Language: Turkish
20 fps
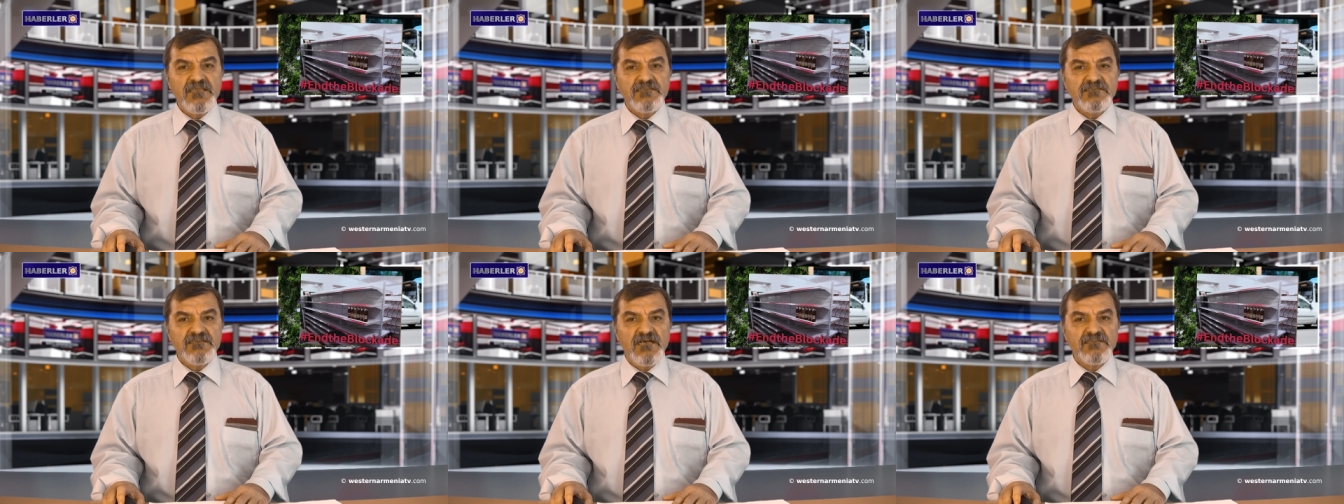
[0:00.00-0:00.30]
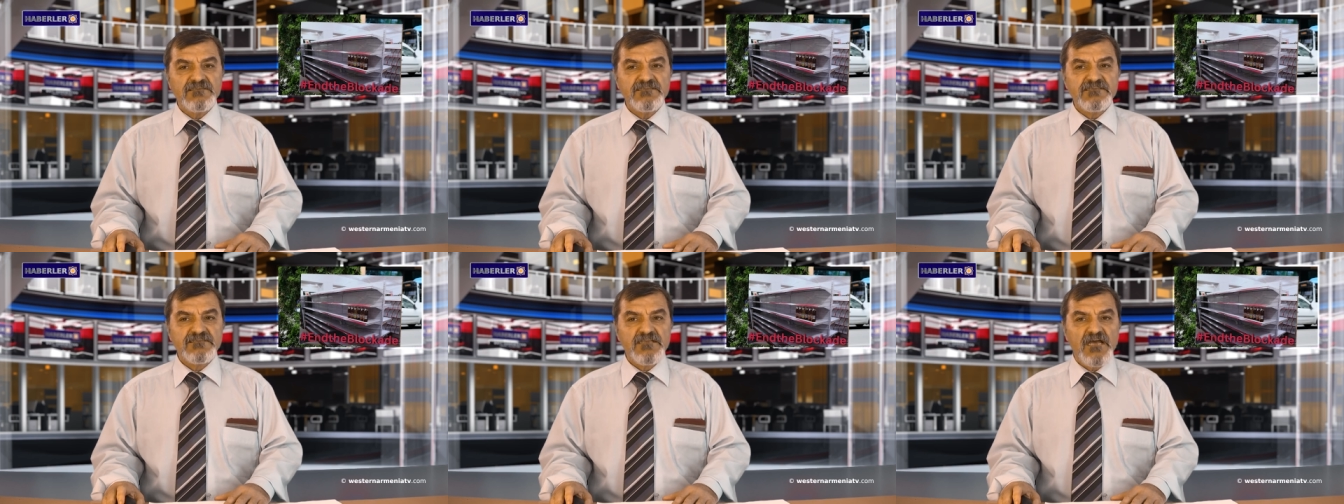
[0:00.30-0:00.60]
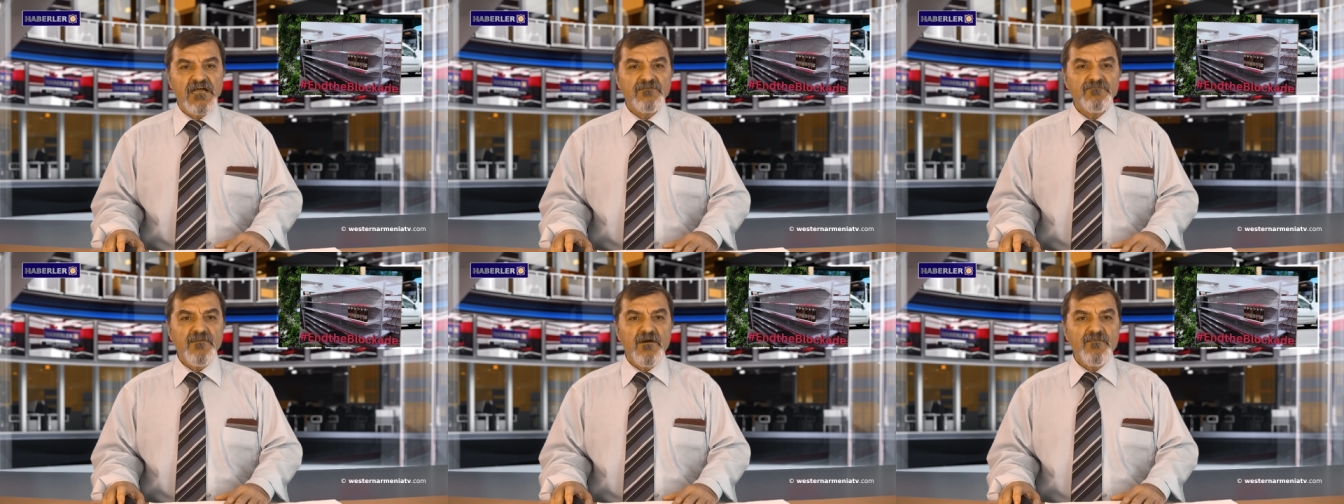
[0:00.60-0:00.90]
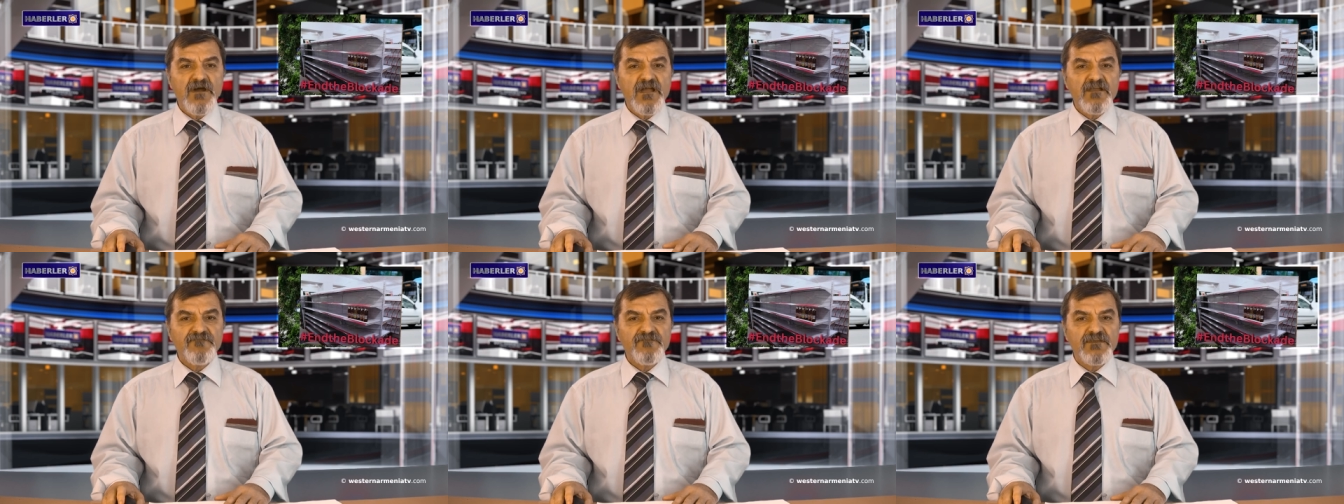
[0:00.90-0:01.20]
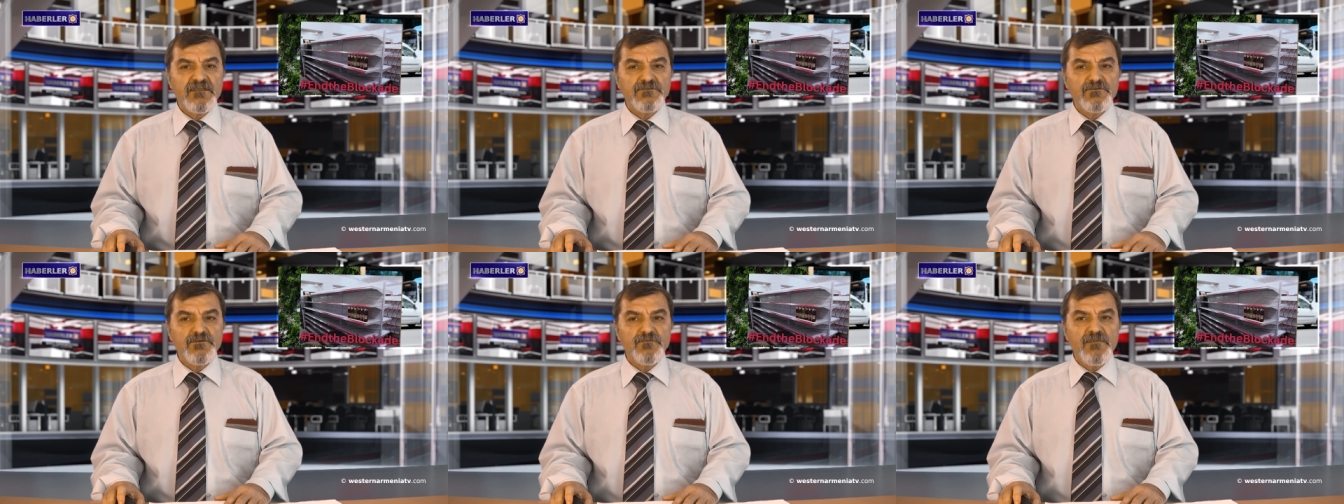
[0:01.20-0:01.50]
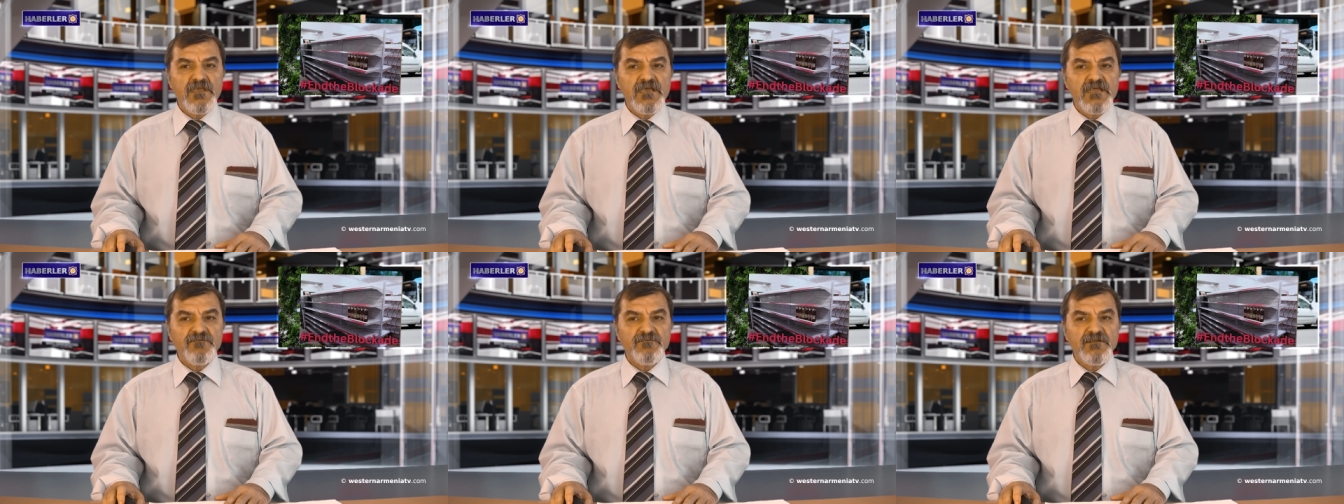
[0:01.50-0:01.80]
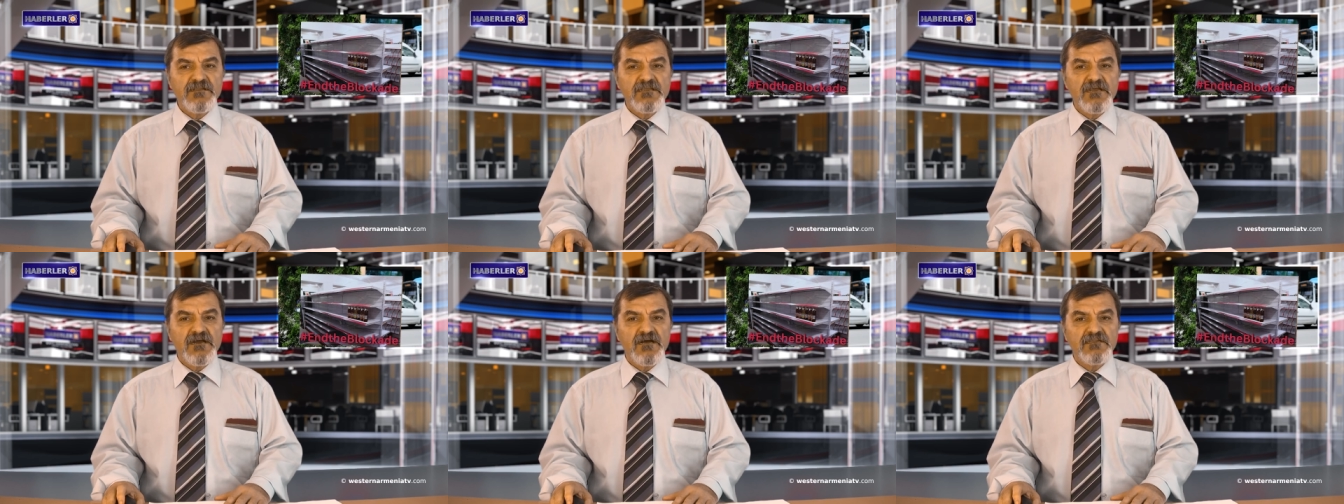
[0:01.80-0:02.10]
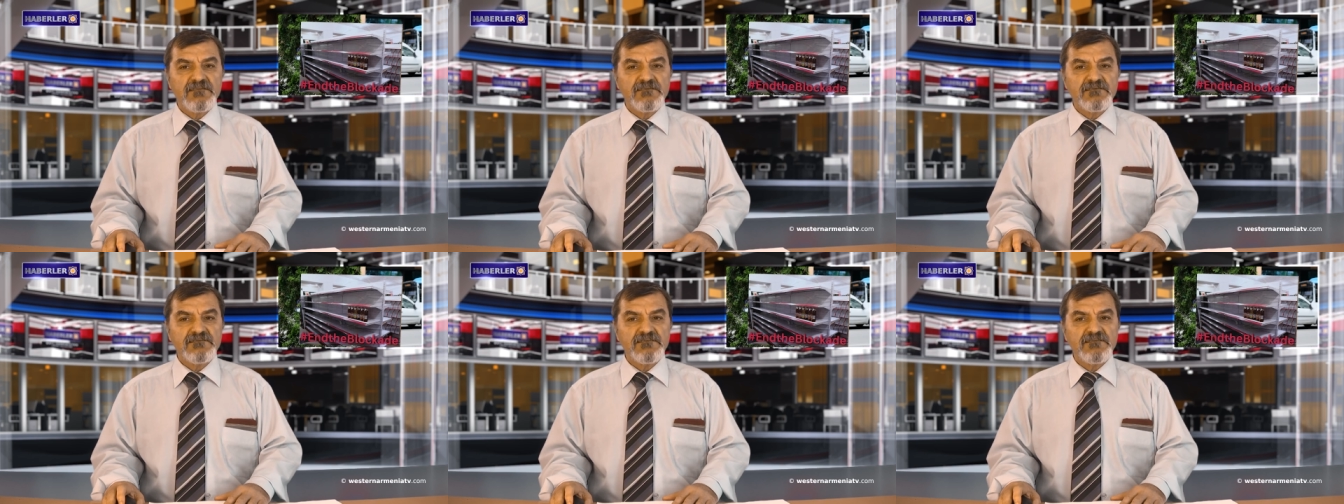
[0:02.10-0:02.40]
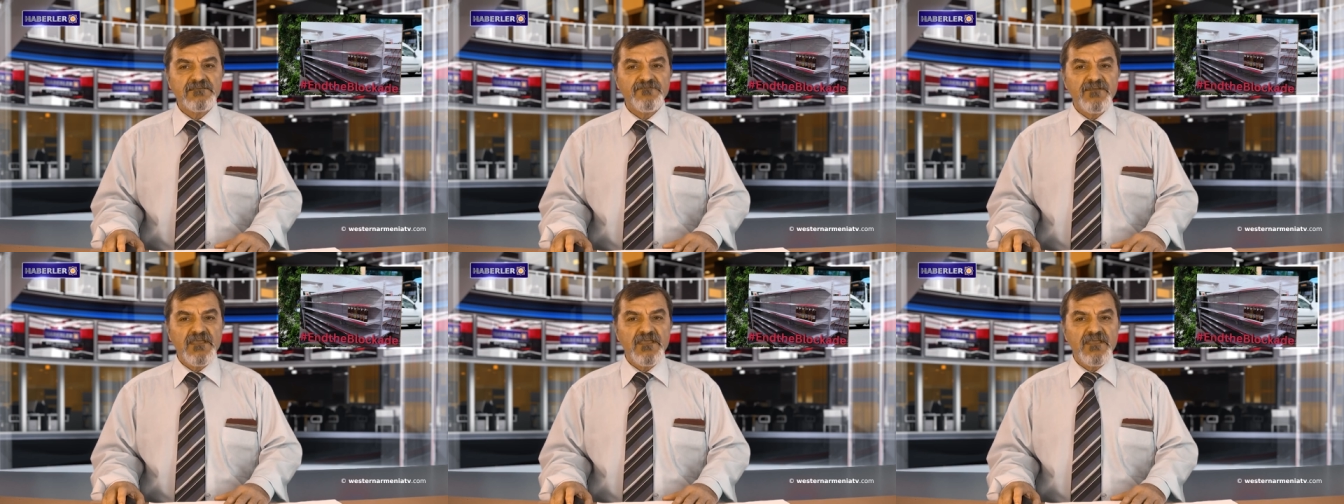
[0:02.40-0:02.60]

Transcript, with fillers: yalnız kalmamak ve tüm Ermeni halkının